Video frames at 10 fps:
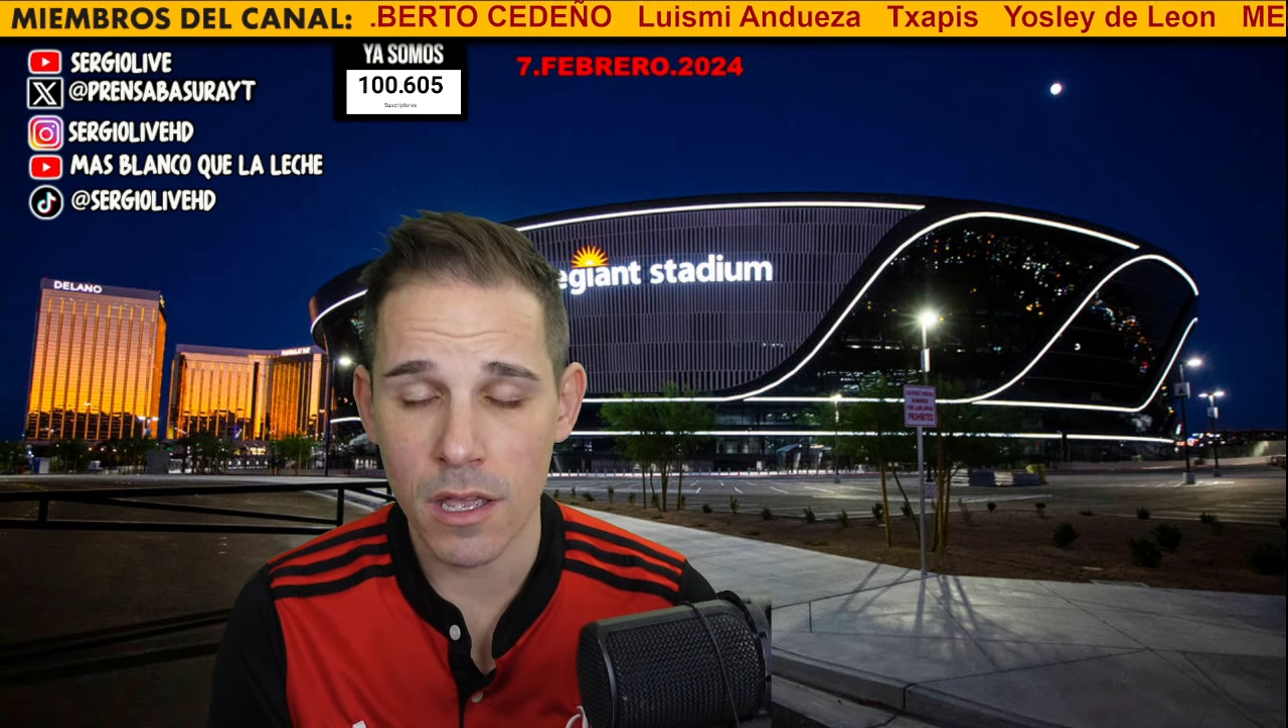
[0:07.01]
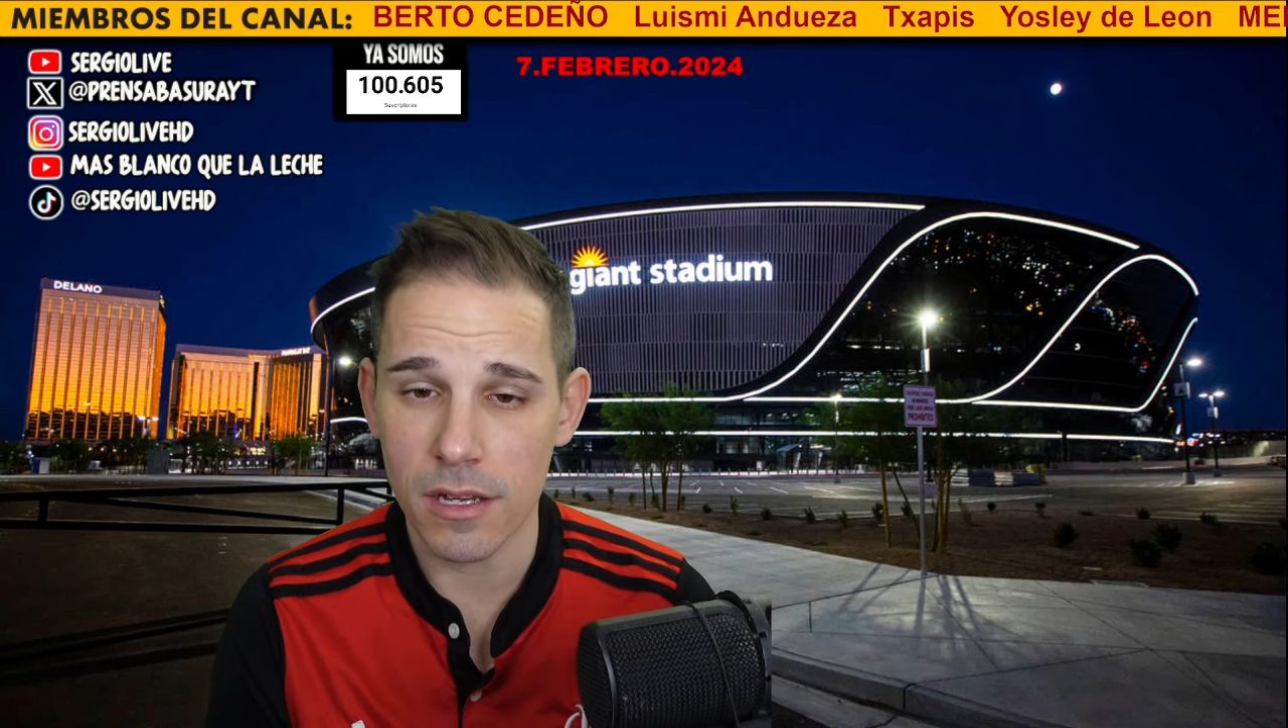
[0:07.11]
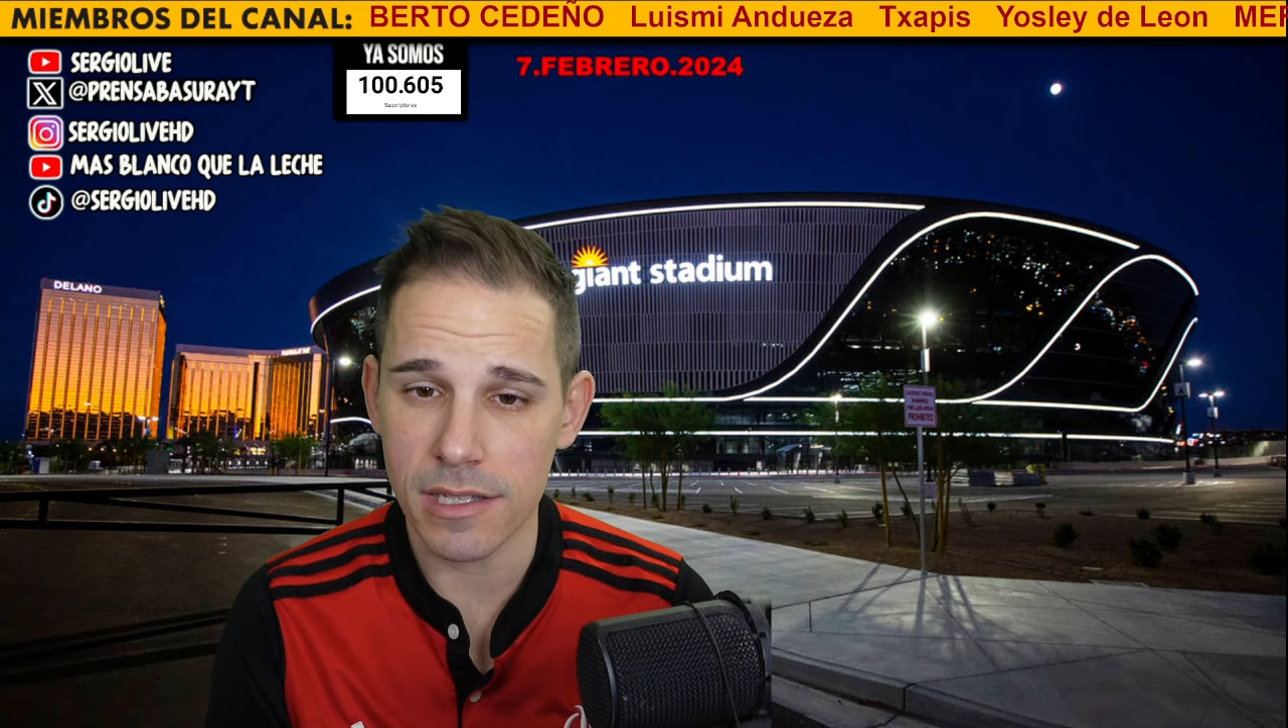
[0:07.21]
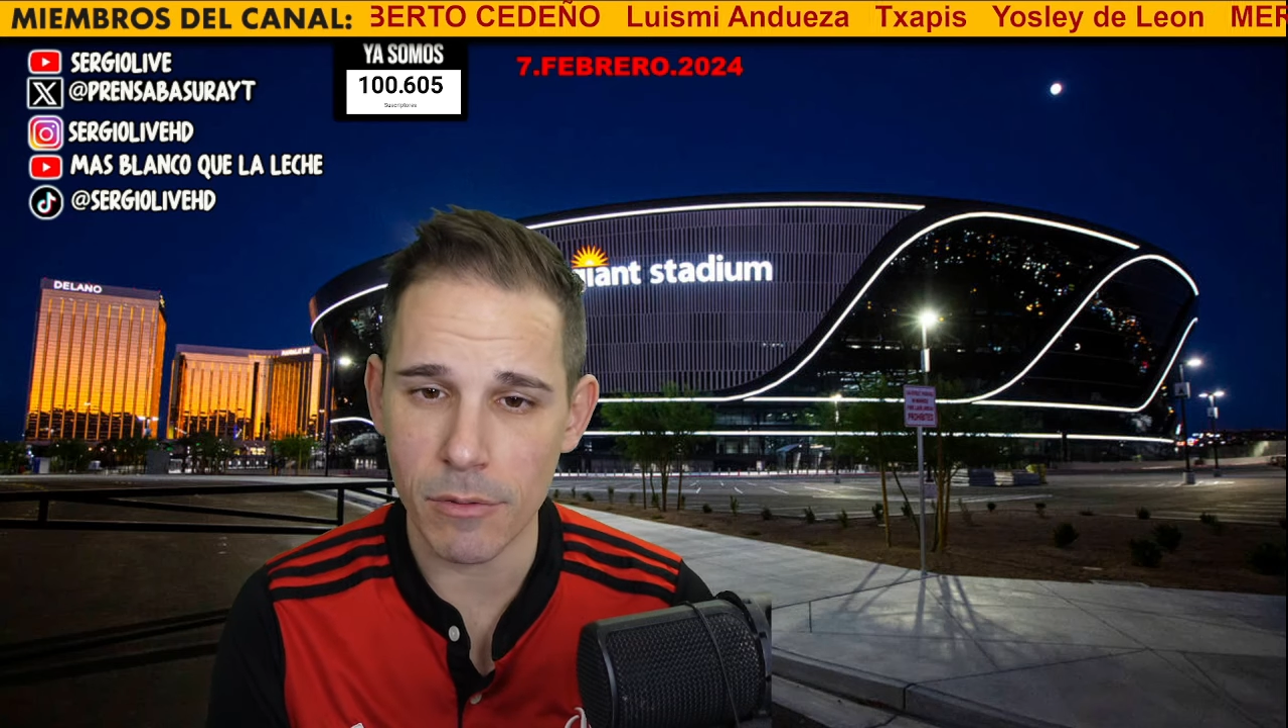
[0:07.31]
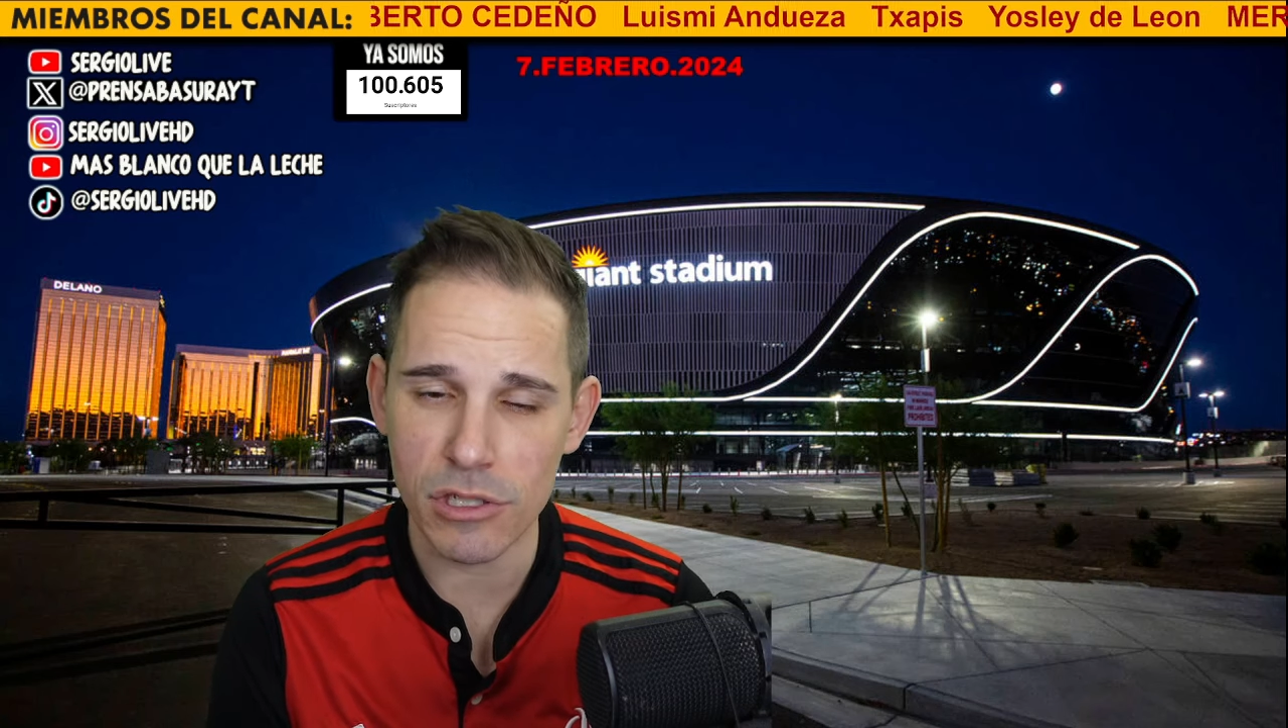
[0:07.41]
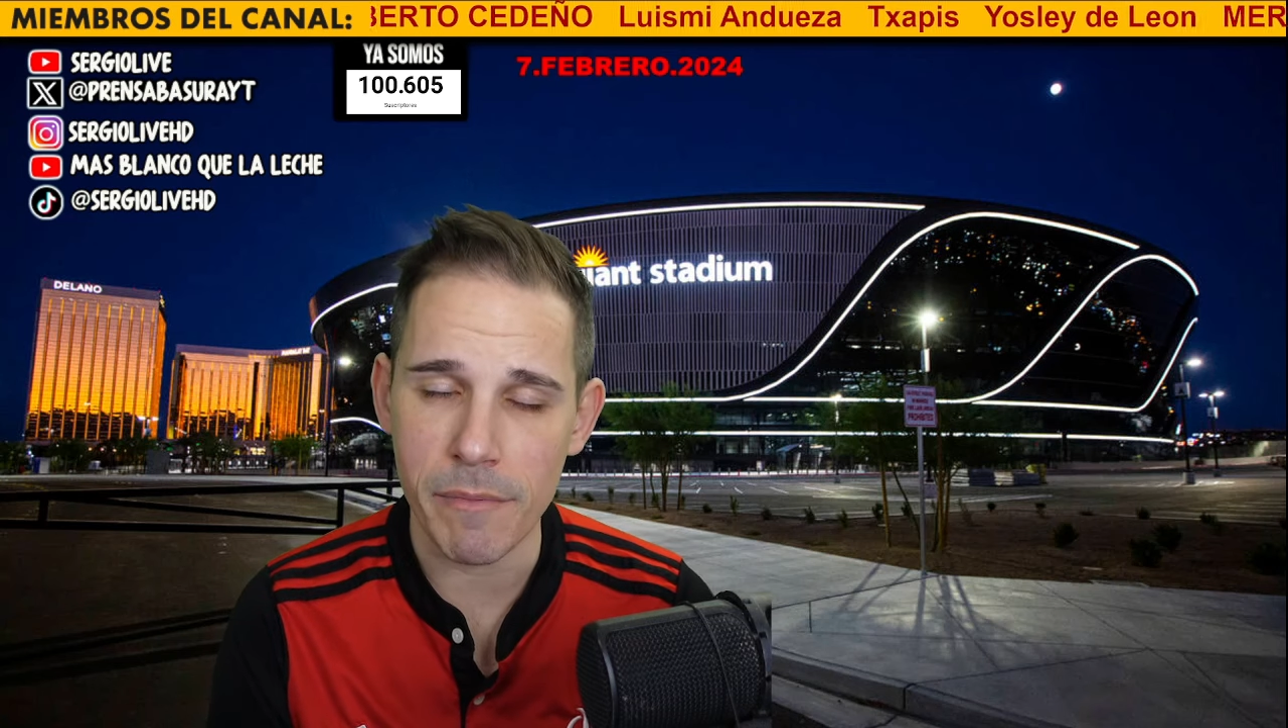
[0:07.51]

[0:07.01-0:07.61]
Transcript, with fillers: estamos